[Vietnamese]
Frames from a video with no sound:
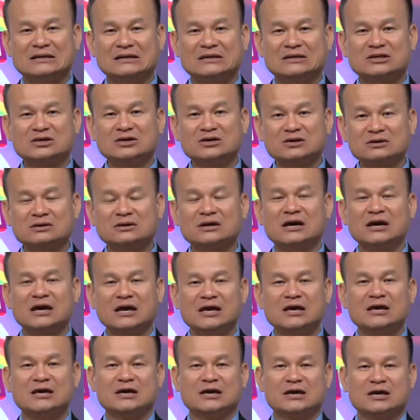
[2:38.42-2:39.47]
trước
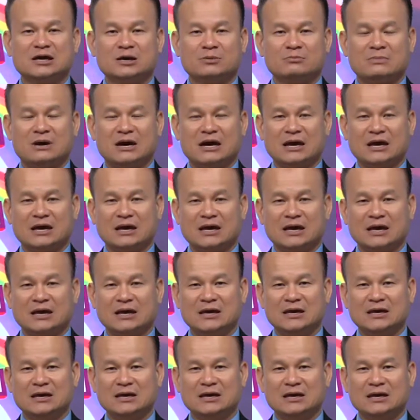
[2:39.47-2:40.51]
khi mà
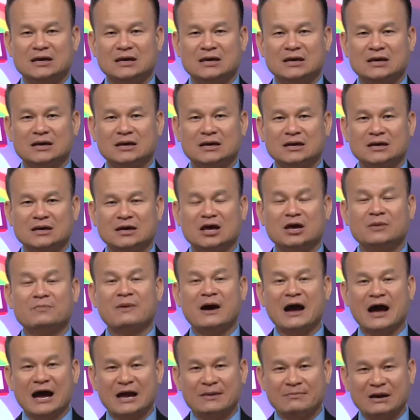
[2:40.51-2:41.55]
cái cái cái, cái hiệp
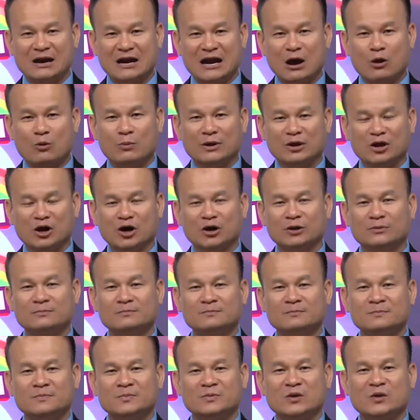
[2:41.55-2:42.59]
2 bắt đầu mà thôi
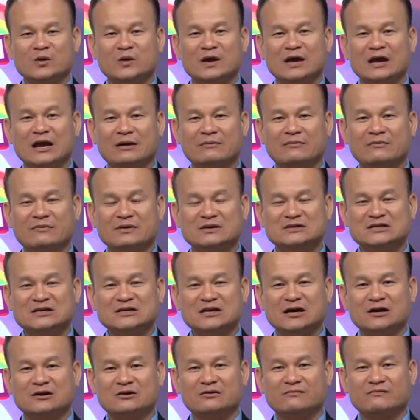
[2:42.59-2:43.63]
có nghĩa là quý vị sẽ
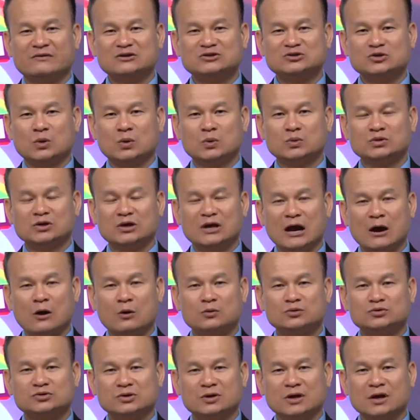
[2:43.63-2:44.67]
nhận được vé số từ
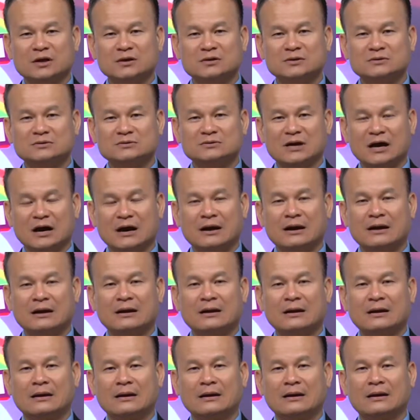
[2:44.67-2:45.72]
đầu cho đến
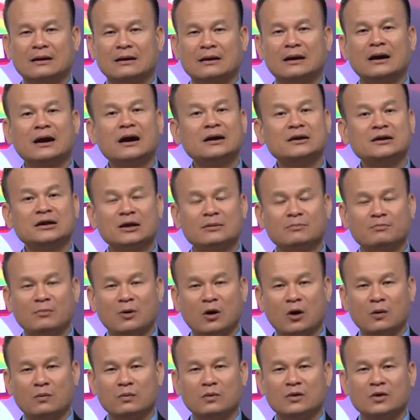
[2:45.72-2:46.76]
tận hết hiệp
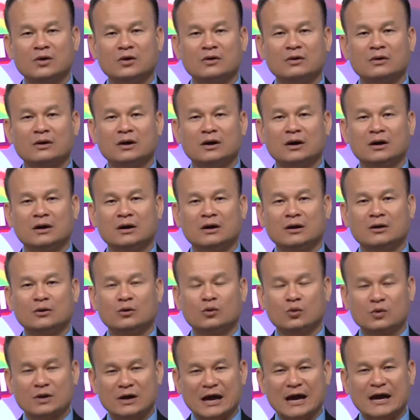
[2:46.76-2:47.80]
1 à,
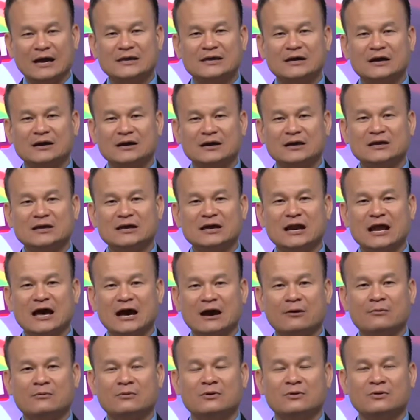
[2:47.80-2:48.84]
luôn cả giờ nghỉ giải
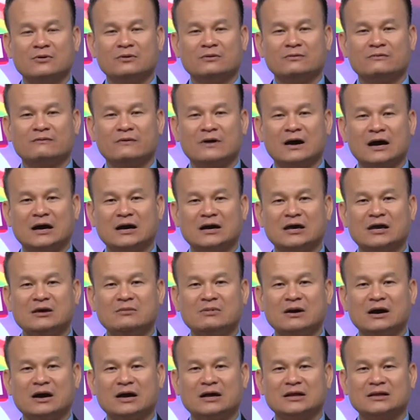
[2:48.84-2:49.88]
lao và khi
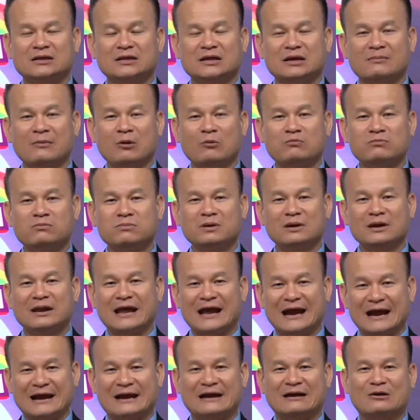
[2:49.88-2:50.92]
mà trái bóng
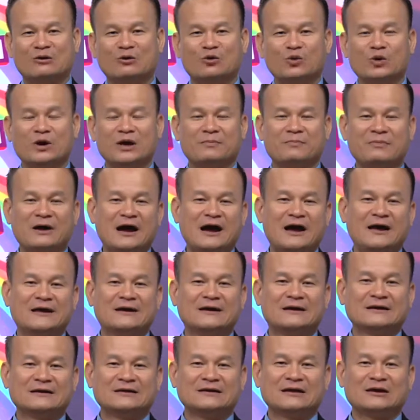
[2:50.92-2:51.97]
lăn của hiệp 2
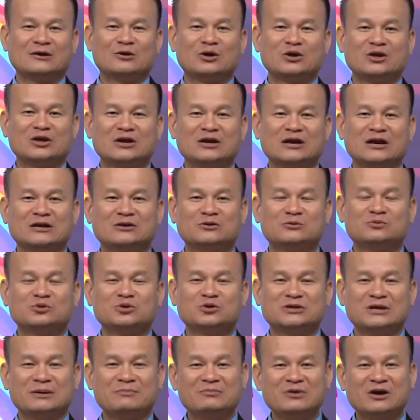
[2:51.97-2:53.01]
thì coi như là chúng
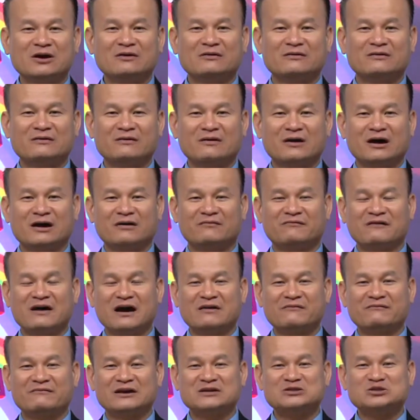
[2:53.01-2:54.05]
tôi chấm dứt à,
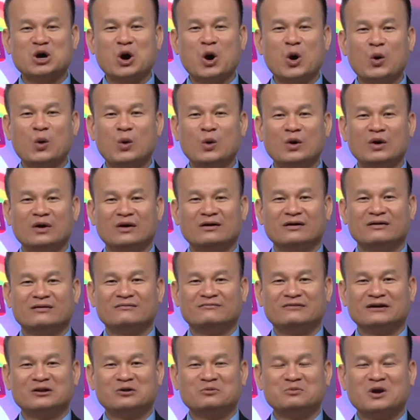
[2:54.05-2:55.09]
phát vé số à,
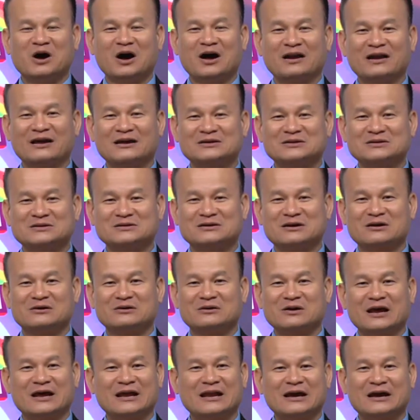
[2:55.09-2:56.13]
vì lúc đó là có
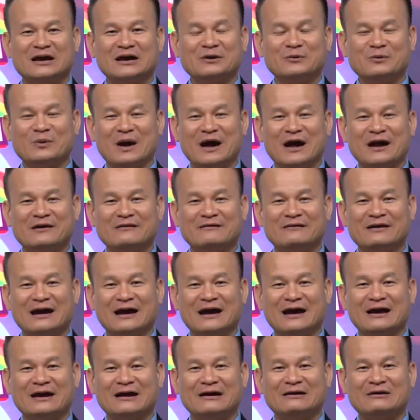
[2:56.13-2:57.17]
thể là kết quả nó
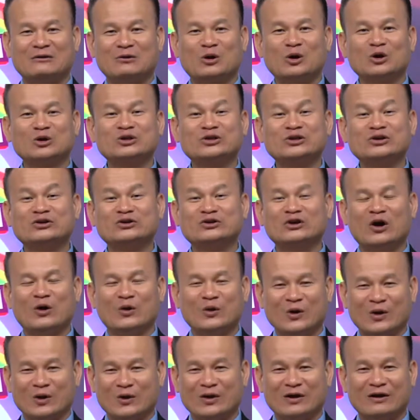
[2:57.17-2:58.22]
đã có tương
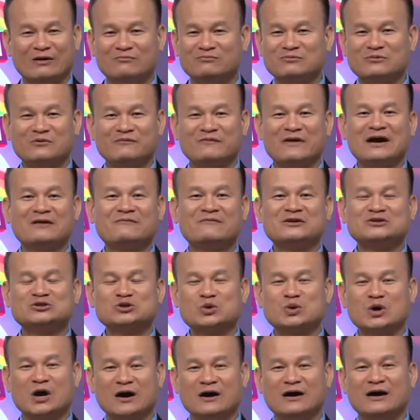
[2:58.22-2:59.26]
đối rồi không có phát vé
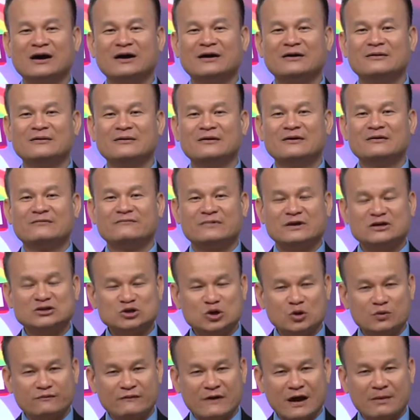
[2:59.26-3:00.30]
số nữa vé
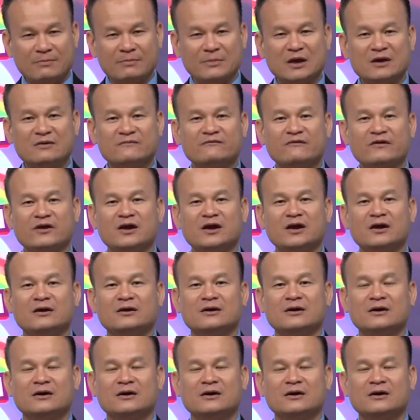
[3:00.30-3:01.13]
số phát miễn phí